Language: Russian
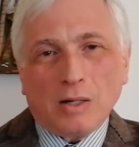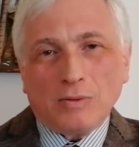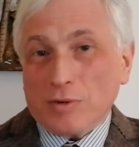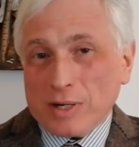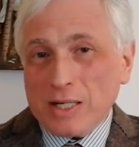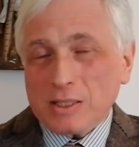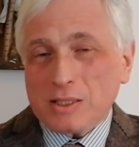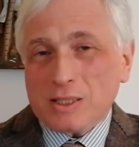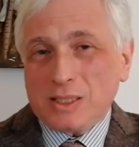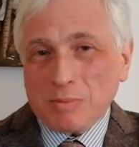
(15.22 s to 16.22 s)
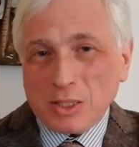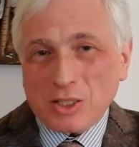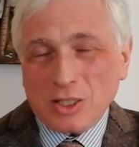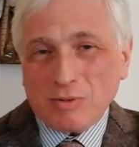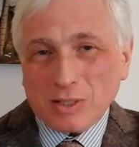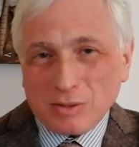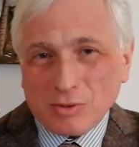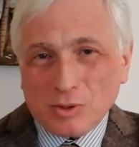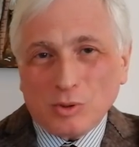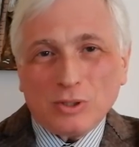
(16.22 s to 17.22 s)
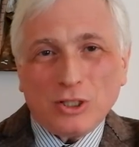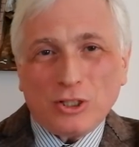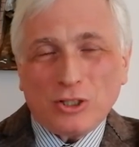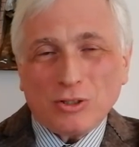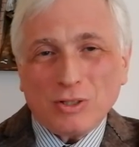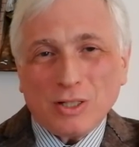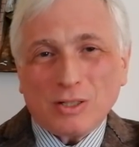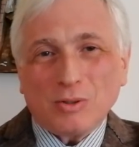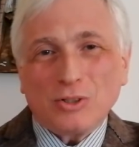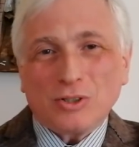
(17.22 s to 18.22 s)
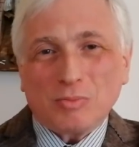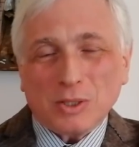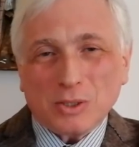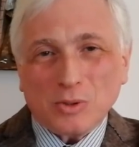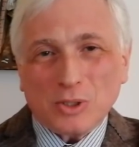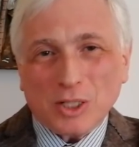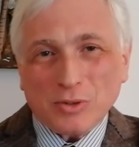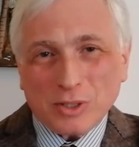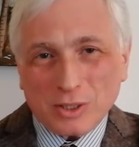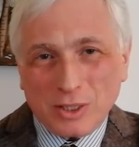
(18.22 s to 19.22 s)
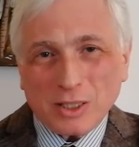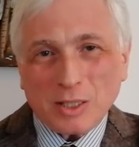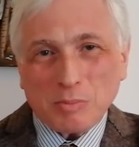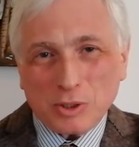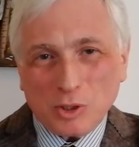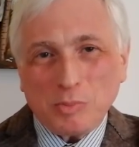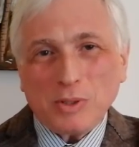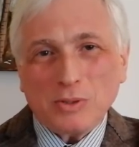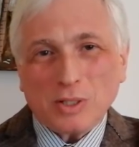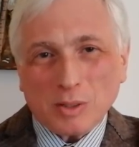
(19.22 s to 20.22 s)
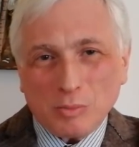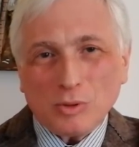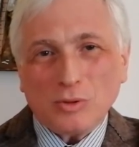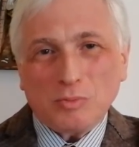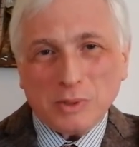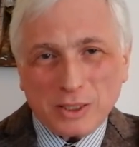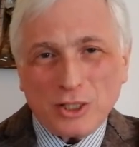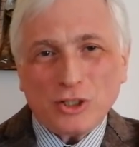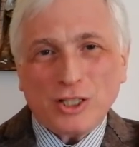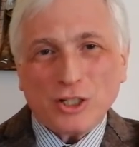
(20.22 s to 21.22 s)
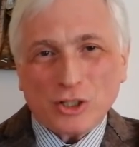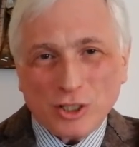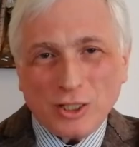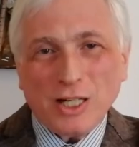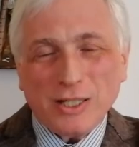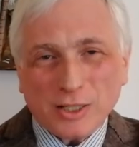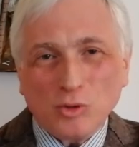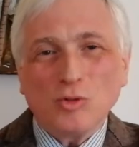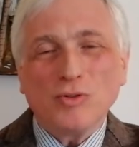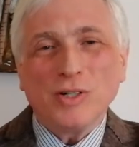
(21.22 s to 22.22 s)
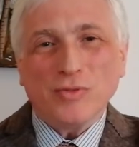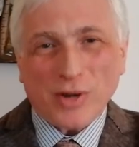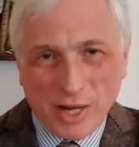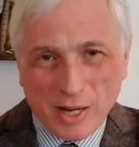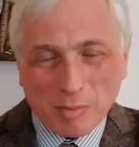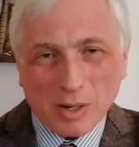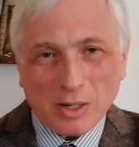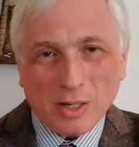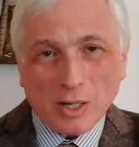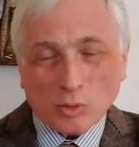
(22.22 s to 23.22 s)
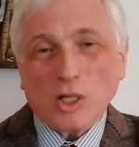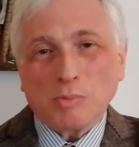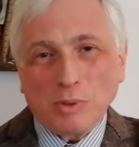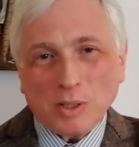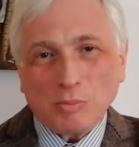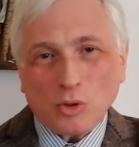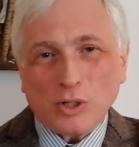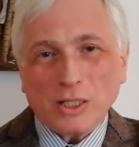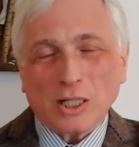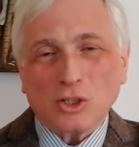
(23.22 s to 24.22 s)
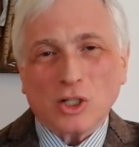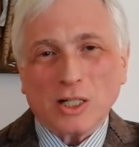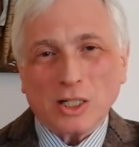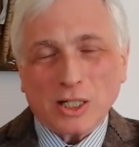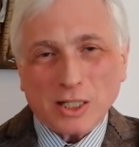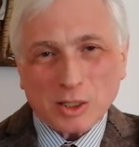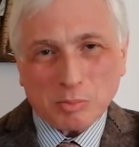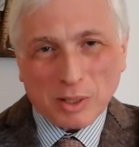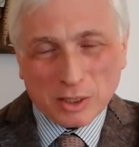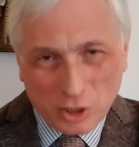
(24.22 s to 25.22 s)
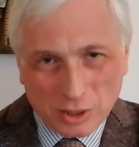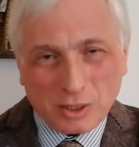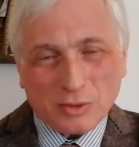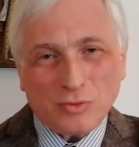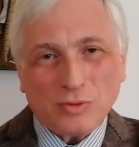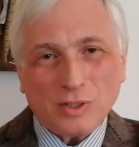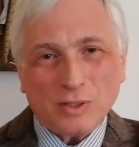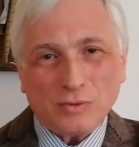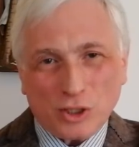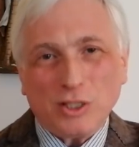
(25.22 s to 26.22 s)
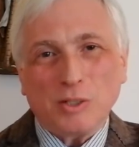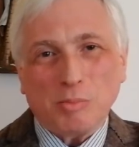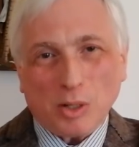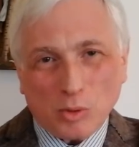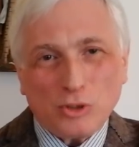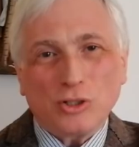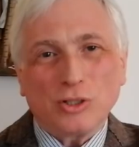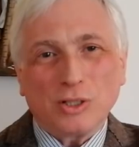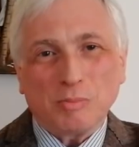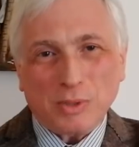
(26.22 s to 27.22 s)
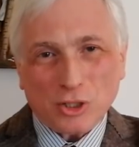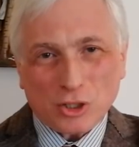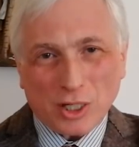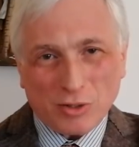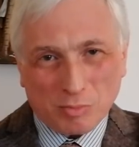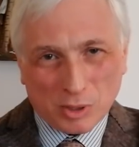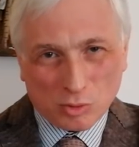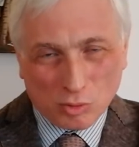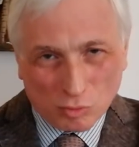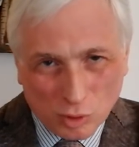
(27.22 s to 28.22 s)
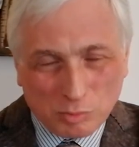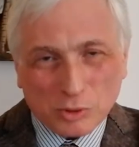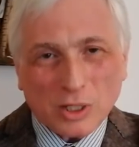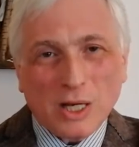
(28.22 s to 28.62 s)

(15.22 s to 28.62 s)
В феврале 1979 года, еще не окончив Московский университет, я поступил на работу в политический еженедельник «Новое время». У нас было много иностранных корреспондентов, и все они по очереди приезжали в Москву в отпуск.